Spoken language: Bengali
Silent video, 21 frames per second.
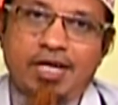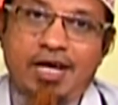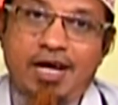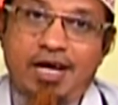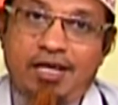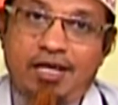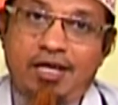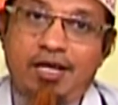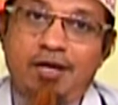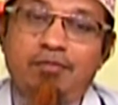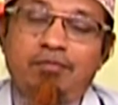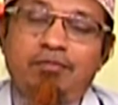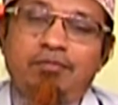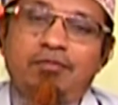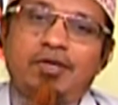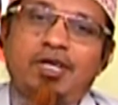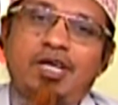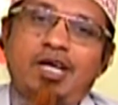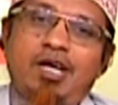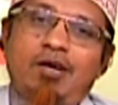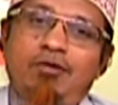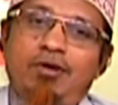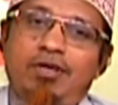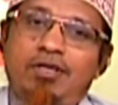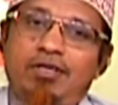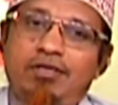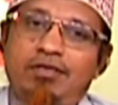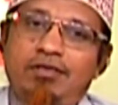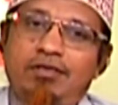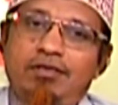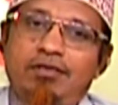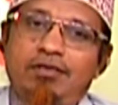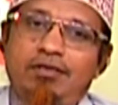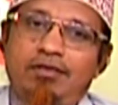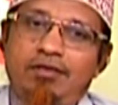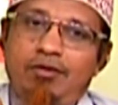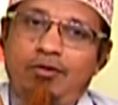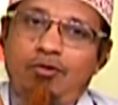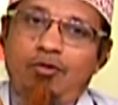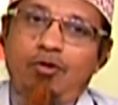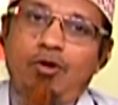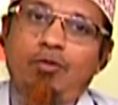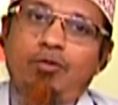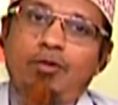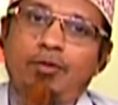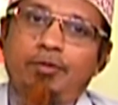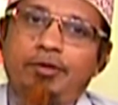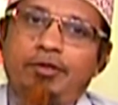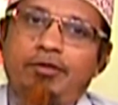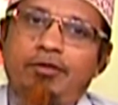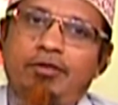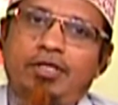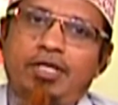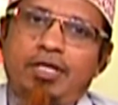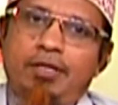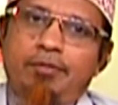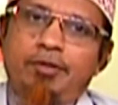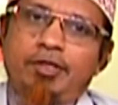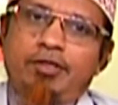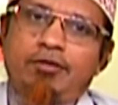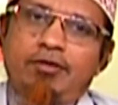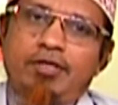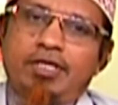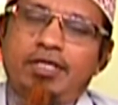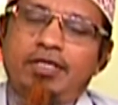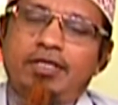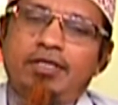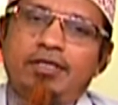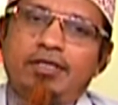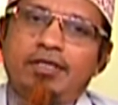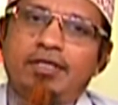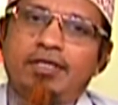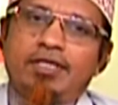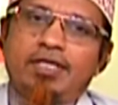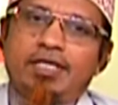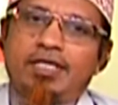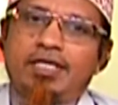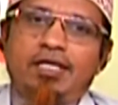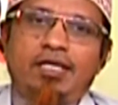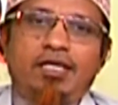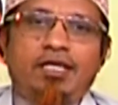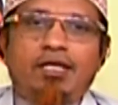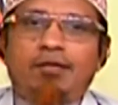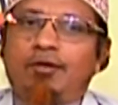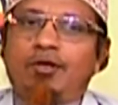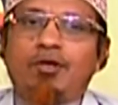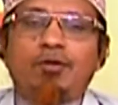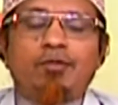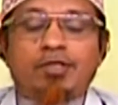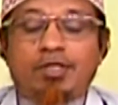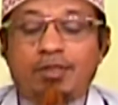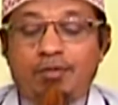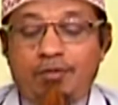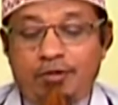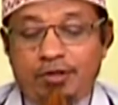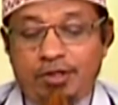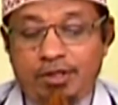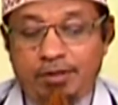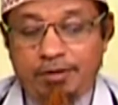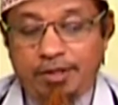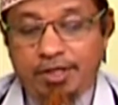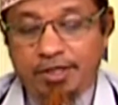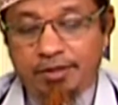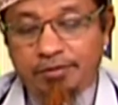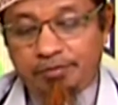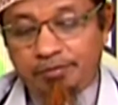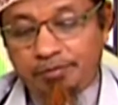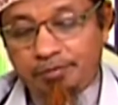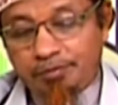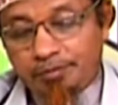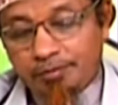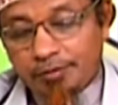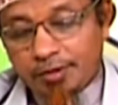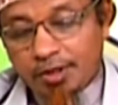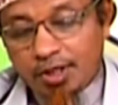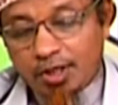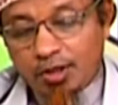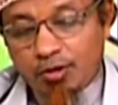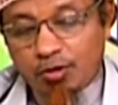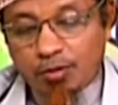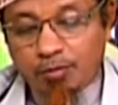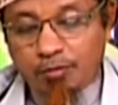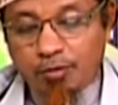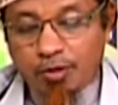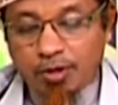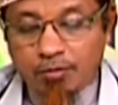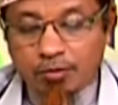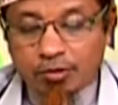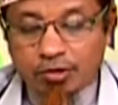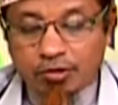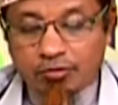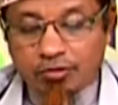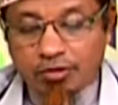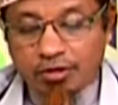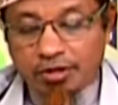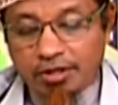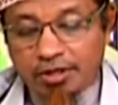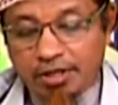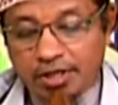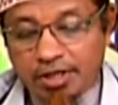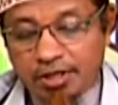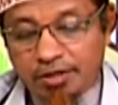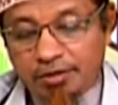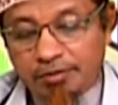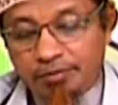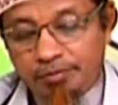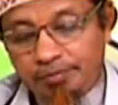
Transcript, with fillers: হারাম খাওয়ার অপবিত্রতা ভিতরে রেখে আল্লাহর ভালোবাসা পাওয়া যাবে না ইহেবুল মত তহিরিন